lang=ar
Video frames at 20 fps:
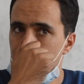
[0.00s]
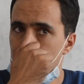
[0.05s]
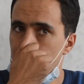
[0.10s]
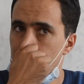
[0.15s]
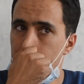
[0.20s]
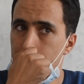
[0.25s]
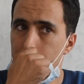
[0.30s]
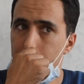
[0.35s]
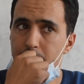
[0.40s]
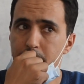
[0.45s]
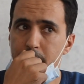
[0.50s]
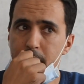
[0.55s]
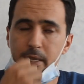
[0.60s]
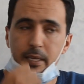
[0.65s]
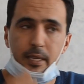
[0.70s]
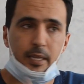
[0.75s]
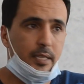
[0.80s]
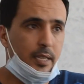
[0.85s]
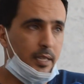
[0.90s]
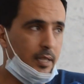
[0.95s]
آه،
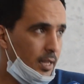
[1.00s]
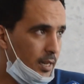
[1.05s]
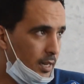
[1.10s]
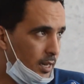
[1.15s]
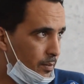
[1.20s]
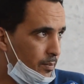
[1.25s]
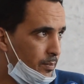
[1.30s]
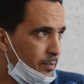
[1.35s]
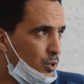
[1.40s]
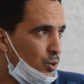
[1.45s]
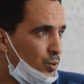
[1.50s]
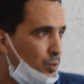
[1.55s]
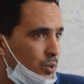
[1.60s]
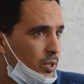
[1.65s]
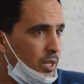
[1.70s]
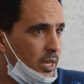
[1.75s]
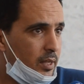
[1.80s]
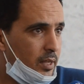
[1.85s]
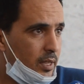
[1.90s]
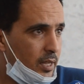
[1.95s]
يتطلب
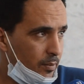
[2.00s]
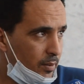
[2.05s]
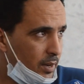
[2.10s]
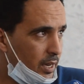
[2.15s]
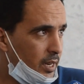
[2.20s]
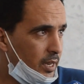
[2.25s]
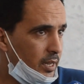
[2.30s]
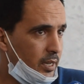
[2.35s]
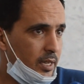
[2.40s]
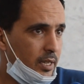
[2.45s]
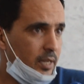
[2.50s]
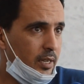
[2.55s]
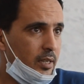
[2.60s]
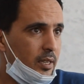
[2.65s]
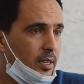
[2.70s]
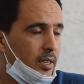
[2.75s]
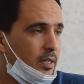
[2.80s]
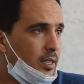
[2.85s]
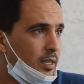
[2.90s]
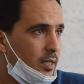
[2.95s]
مجهودات تمقرانين
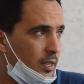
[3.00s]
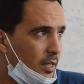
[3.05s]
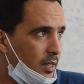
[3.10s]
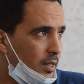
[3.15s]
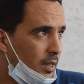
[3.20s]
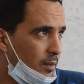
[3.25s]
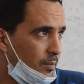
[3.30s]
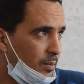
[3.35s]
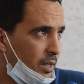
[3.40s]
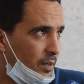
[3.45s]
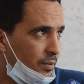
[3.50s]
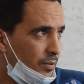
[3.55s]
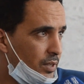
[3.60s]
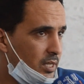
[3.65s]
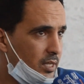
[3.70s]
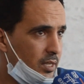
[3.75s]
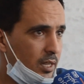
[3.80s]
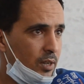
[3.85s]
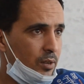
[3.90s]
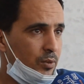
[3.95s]
يتطلب
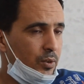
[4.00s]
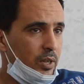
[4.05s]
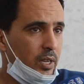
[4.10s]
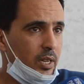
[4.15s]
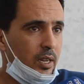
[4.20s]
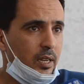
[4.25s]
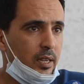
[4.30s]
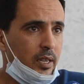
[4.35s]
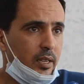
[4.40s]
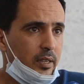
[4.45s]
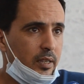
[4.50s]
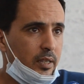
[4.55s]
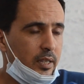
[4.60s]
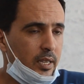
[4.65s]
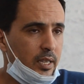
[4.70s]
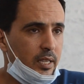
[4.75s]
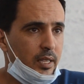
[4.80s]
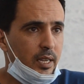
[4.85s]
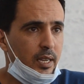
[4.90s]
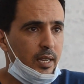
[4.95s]
نفس طويل
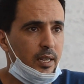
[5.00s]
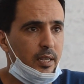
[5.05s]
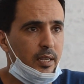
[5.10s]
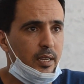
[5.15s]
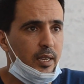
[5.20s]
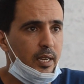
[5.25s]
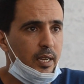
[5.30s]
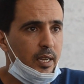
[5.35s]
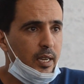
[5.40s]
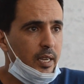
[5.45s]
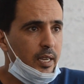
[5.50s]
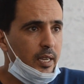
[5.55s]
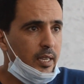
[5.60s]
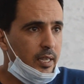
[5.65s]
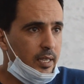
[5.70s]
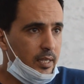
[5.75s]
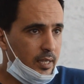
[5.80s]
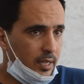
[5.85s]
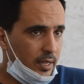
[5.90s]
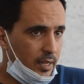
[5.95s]
للنضال
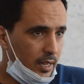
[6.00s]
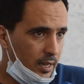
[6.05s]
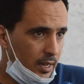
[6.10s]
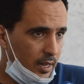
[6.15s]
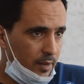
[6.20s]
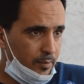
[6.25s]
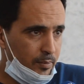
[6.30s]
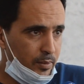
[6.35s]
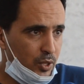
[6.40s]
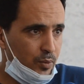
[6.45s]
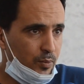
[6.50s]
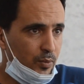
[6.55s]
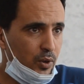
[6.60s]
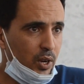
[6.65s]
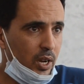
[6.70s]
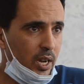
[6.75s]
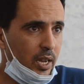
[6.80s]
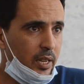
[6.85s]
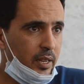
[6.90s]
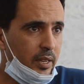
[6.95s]
يتطلب
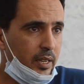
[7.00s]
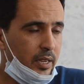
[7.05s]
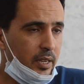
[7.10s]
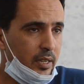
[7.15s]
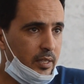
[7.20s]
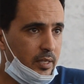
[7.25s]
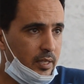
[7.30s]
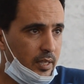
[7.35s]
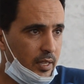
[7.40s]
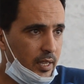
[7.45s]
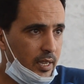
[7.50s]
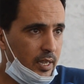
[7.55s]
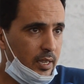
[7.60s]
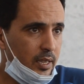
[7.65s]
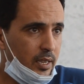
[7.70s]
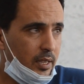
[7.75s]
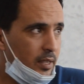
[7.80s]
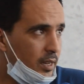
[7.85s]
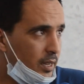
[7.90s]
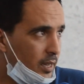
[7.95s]
مجموعة من
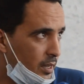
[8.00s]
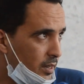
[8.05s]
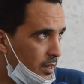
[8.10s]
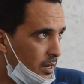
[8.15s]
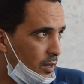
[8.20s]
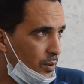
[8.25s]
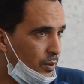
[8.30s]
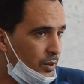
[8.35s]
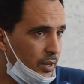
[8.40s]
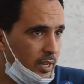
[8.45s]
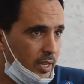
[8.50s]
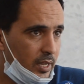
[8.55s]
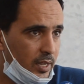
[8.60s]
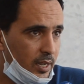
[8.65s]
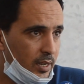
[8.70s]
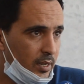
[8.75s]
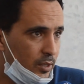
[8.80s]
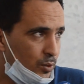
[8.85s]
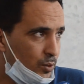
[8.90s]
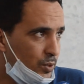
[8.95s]
التضحيات لأنه
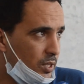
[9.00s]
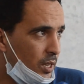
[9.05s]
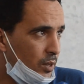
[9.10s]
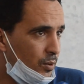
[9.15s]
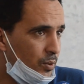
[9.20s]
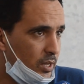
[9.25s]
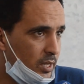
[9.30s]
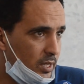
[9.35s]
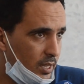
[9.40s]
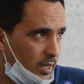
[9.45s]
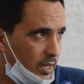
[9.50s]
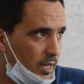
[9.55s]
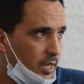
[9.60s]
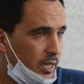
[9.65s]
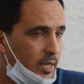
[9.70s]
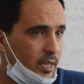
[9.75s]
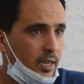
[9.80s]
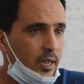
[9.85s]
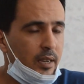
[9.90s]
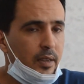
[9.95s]
النضال يساوي
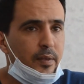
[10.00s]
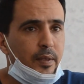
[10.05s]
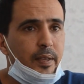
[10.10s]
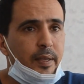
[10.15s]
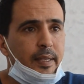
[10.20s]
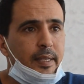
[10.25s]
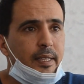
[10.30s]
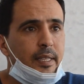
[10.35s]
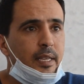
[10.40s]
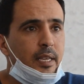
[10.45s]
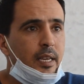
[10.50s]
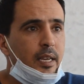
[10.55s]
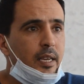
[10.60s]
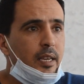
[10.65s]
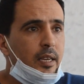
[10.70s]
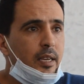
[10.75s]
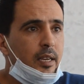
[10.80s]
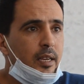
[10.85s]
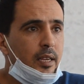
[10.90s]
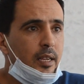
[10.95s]
التضحية
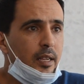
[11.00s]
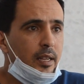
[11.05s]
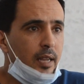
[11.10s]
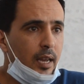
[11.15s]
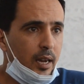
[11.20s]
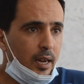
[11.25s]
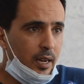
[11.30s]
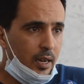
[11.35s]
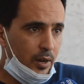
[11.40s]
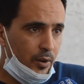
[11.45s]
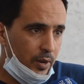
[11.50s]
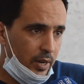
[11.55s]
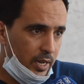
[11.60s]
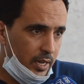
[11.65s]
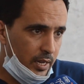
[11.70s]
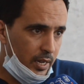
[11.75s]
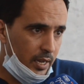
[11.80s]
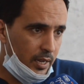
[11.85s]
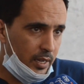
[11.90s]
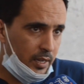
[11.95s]
آه،
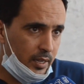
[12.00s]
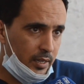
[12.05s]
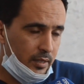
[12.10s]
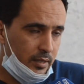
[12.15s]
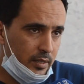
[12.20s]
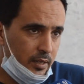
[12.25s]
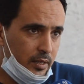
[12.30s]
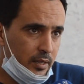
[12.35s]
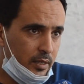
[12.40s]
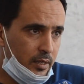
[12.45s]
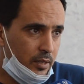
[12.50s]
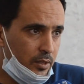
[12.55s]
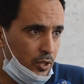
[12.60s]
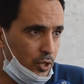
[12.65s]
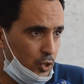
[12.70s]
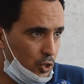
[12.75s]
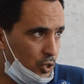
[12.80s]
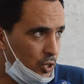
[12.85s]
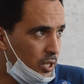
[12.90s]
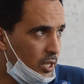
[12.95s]
الأخوين آه، ذو
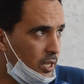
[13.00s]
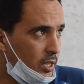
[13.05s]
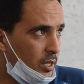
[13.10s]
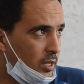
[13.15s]
الجديد